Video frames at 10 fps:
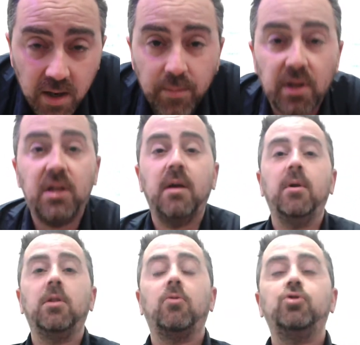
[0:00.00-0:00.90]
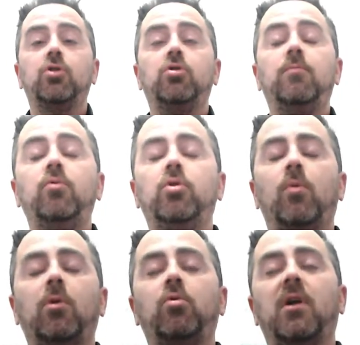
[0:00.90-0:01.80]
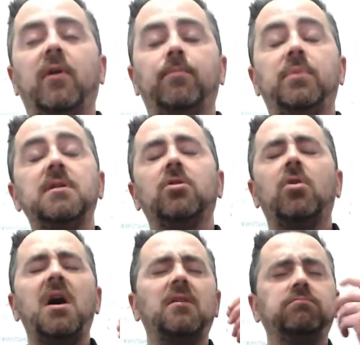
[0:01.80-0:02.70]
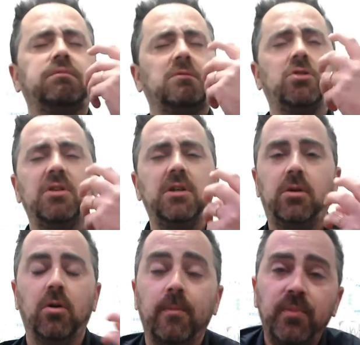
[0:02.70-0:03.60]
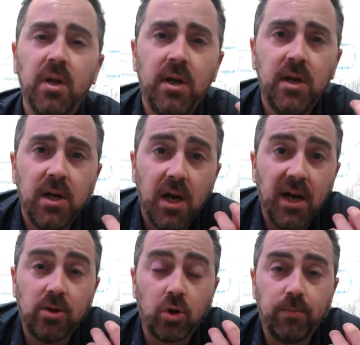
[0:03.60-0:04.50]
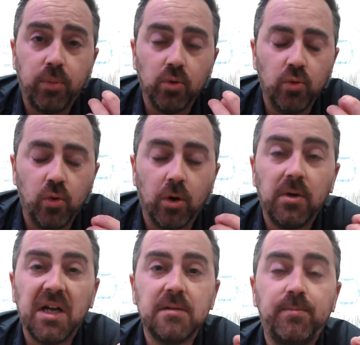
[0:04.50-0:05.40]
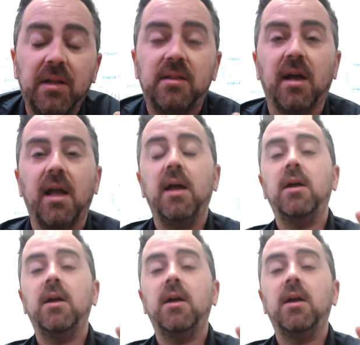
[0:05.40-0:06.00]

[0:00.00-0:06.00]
Praticamente a un certo punto qualcuno avrà pensato, ah, sto chicco è troppo duro, aspetta che